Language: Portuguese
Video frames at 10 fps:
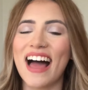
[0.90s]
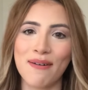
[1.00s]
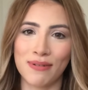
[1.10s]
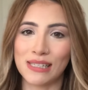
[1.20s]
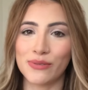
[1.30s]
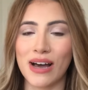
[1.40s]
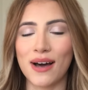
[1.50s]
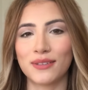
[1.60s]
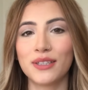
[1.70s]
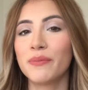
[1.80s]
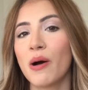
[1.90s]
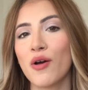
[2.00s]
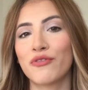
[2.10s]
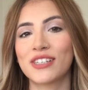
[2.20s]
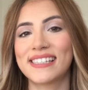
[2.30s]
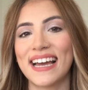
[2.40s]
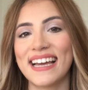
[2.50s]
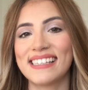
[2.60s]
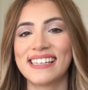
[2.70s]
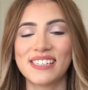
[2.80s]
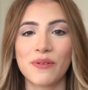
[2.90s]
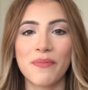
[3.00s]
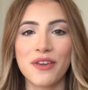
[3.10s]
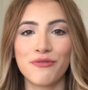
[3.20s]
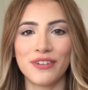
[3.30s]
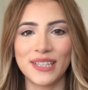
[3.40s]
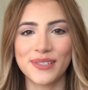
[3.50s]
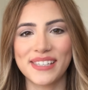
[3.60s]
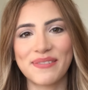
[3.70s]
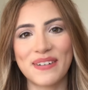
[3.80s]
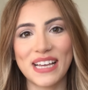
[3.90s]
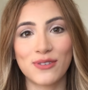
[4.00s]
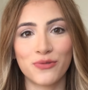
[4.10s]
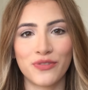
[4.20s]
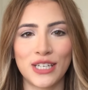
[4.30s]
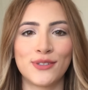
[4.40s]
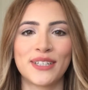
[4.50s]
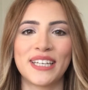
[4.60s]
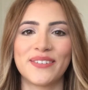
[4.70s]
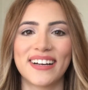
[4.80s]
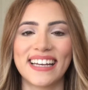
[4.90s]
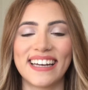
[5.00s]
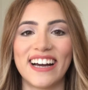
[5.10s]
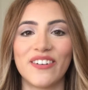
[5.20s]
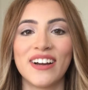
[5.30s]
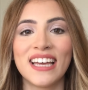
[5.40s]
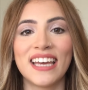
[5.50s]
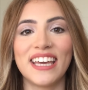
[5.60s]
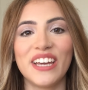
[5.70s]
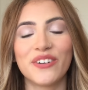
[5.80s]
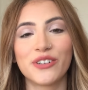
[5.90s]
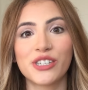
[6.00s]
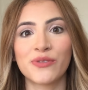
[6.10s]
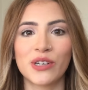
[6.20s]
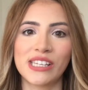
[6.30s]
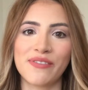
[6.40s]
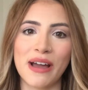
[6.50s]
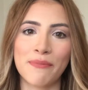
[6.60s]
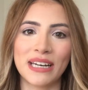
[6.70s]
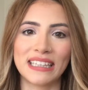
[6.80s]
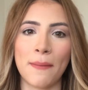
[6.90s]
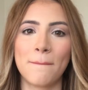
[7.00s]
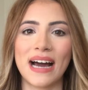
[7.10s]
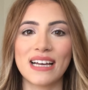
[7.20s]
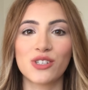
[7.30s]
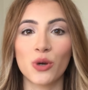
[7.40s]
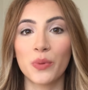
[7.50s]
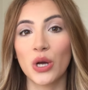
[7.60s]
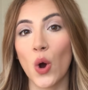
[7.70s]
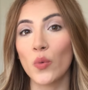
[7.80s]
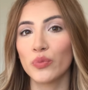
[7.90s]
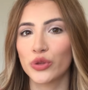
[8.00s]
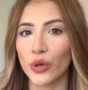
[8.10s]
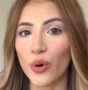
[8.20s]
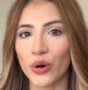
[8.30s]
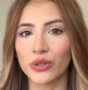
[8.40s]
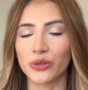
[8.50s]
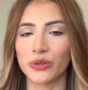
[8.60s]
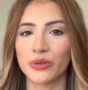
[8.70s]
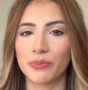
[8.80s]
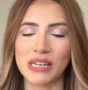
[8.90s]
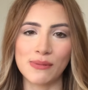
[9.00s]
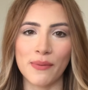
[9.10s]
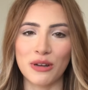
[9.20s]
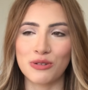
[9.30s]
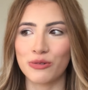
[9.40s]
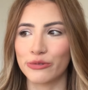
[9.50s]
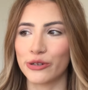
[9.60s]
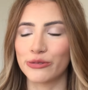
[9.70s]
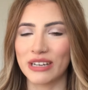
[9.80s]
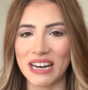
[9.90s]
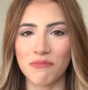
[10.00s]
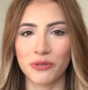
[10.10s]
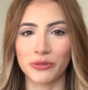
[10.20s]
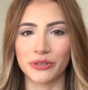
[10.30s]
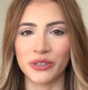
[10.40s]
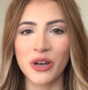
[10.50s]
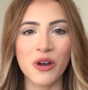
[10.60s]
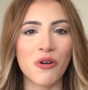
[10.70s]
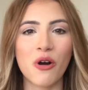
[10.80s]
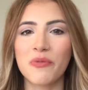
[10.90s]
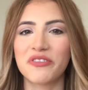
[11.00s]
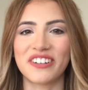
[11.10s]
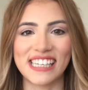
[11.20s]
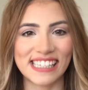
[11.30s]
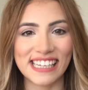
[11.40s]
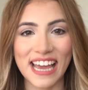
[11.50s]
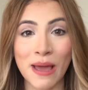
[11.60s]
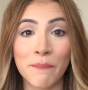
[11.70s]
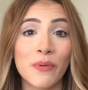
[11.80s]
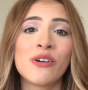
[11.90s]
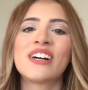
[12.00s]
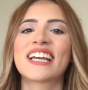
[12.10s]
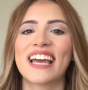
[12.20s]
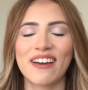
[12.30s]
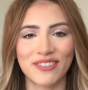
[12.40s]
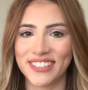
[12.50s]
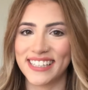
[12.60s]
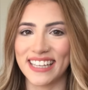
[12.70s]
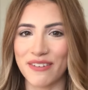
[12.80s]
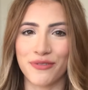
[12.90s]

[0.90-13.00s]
pessoal, tudo bom com vocês? Sejam bem-vindos a mais um vídeo aqui no canal. E hoje você vai aprender mais sobre contorno, principalmente contorno cremoso. Como fazer, por que você deve